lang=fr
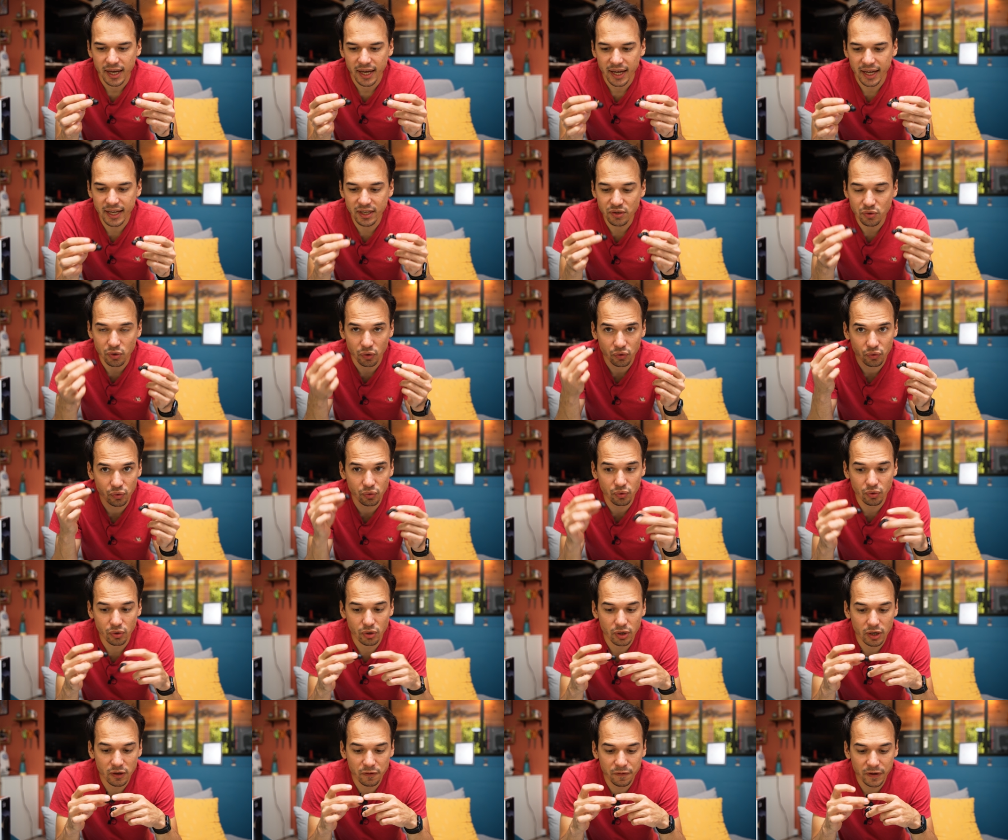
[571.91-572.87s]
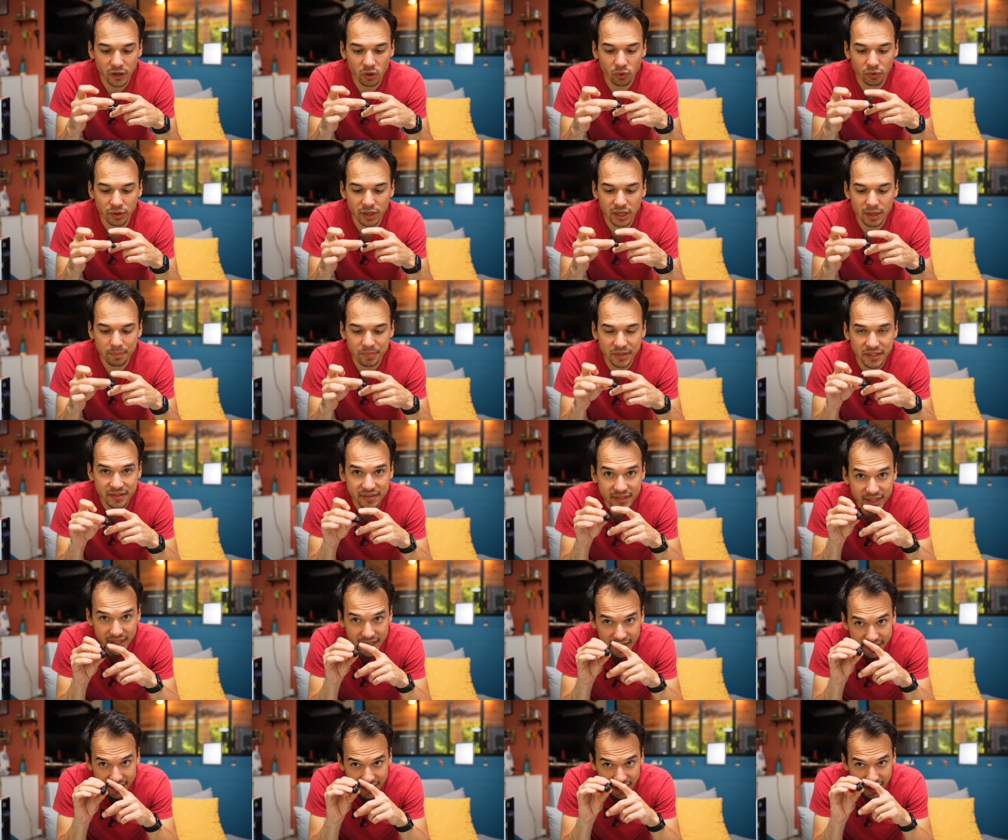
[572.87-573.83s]
Et surtout, le fait qu'on ait les petites
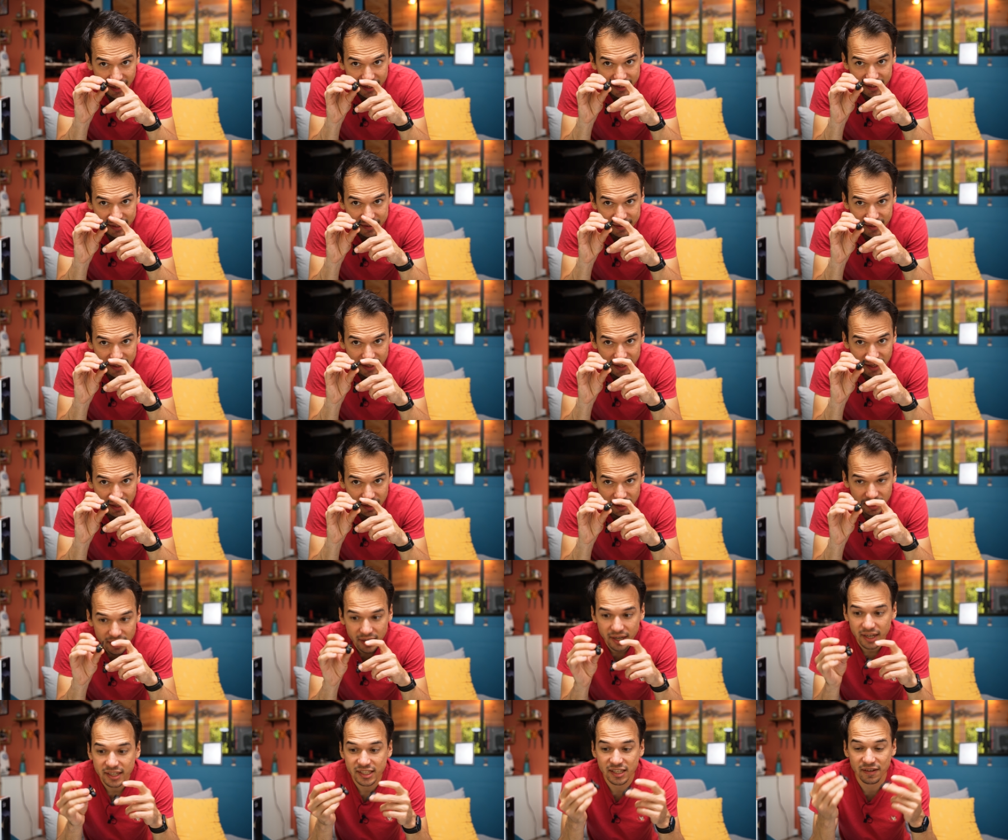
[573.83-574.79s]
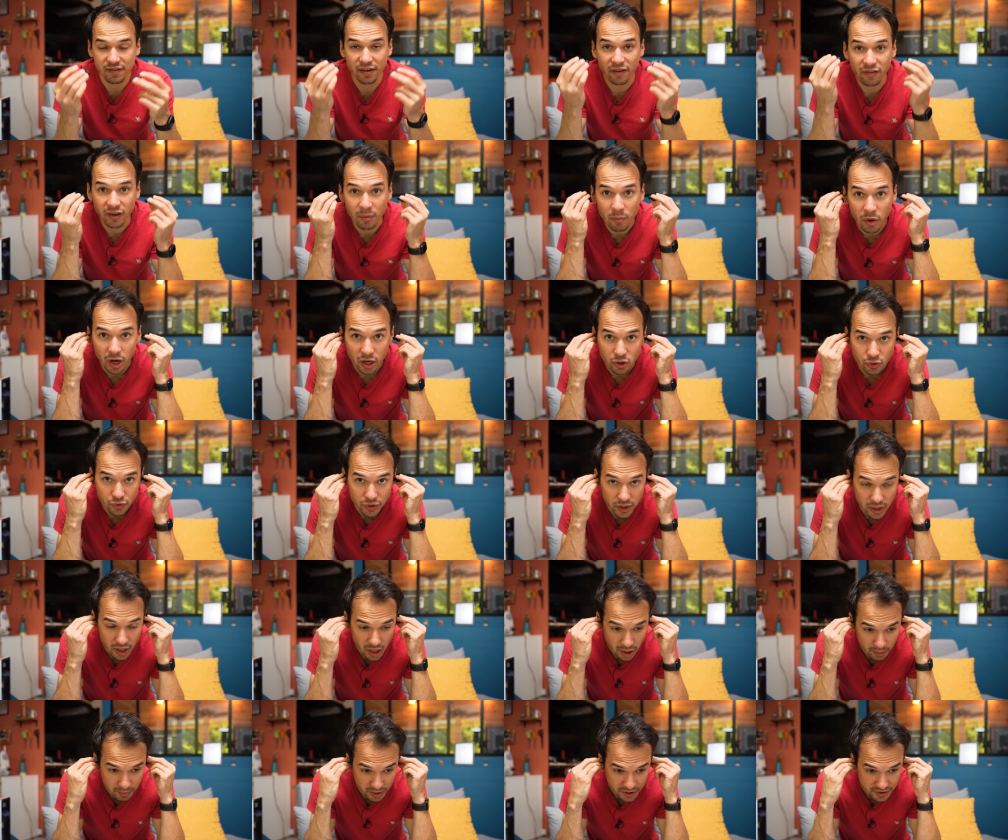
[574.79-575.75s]
ailettes là, ici, là, ça va vraiment rajouter
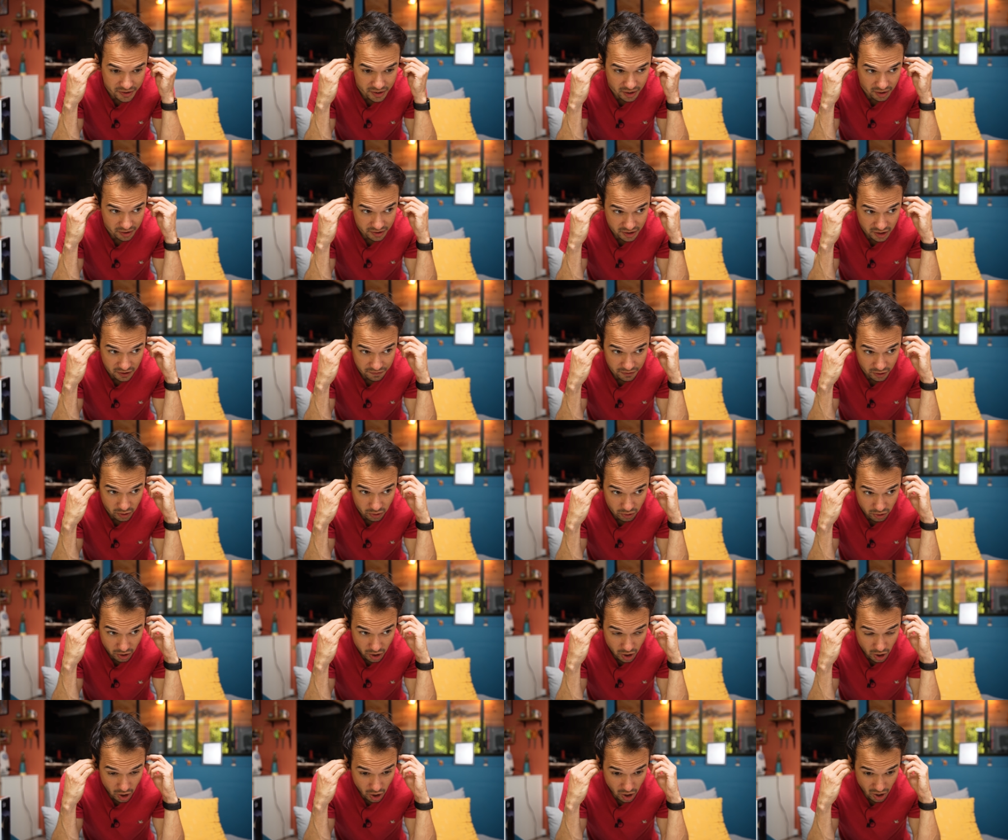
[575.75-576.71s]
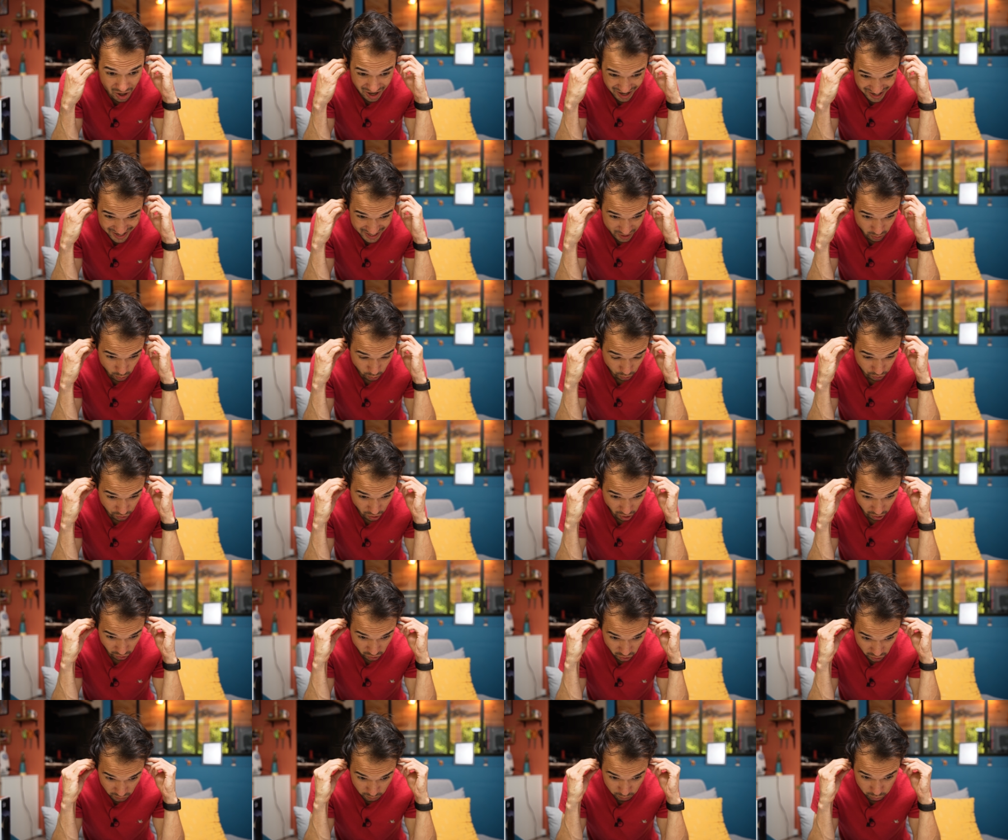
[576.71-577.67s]
un maintien, ce qui fait que
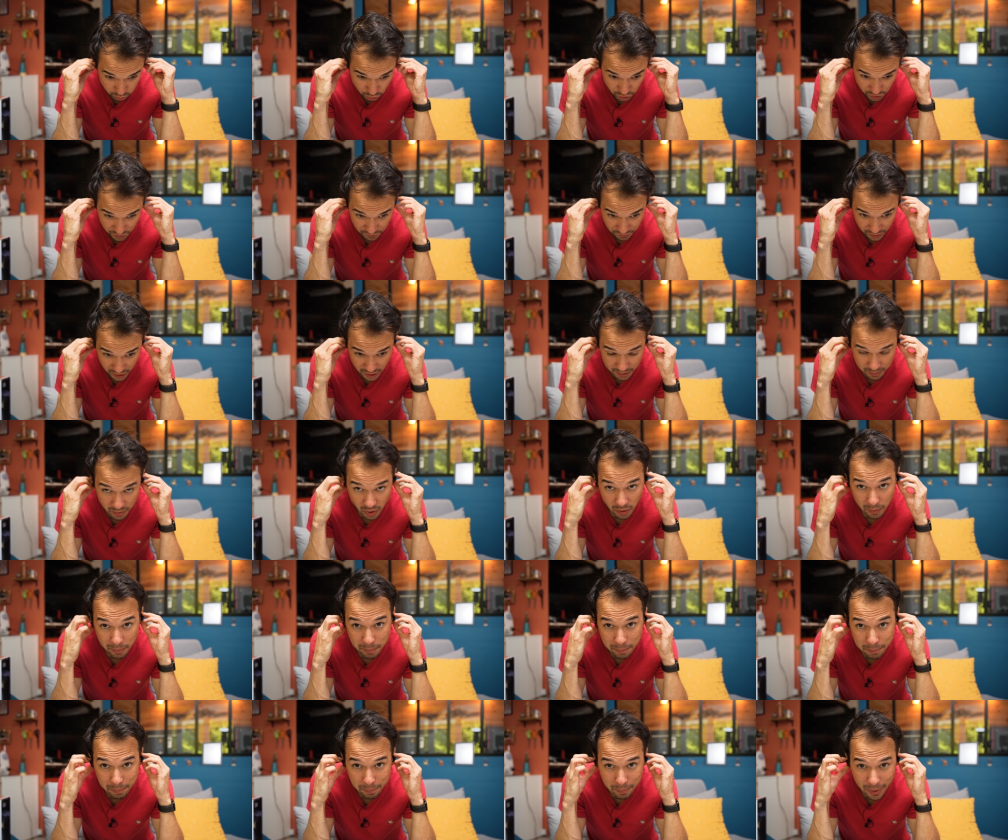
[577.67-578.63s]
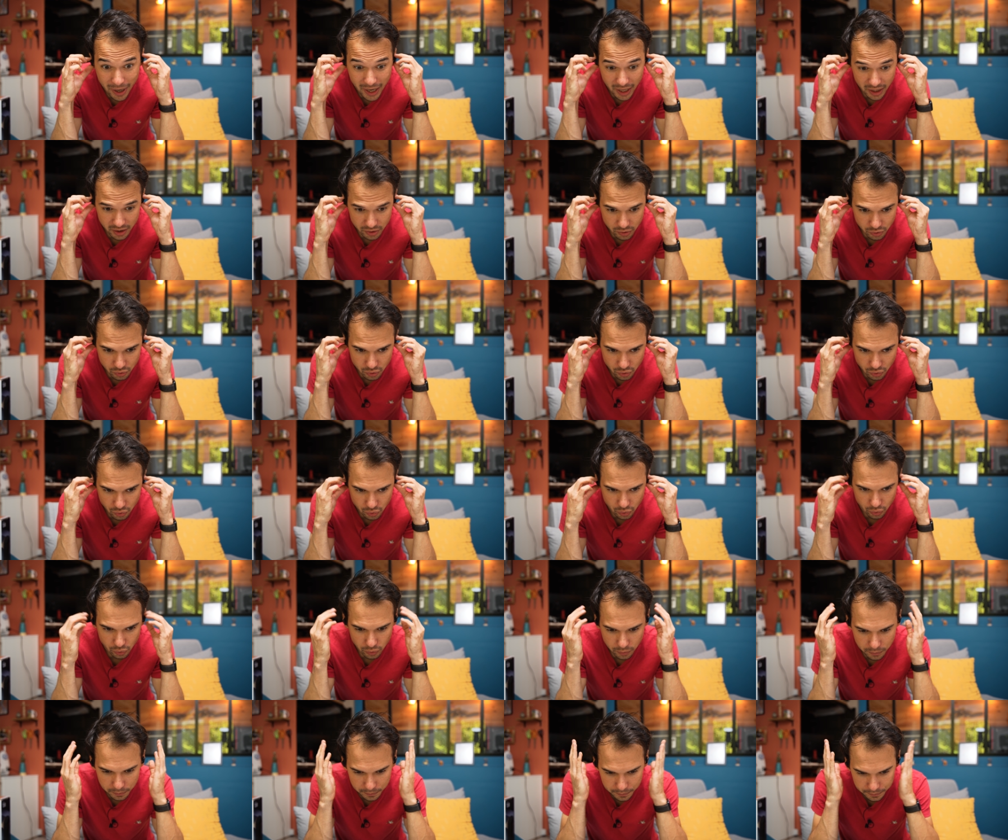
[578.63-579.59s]
l'écouteur ne bouge vraiment pas du
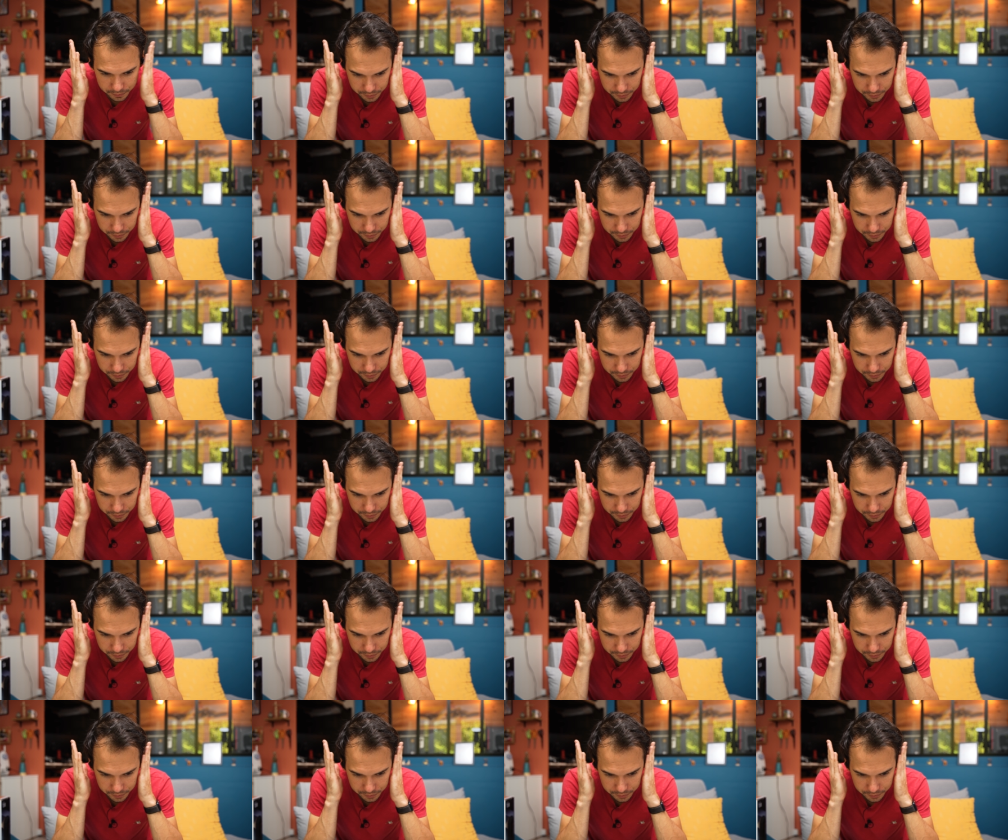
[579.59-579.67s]
tout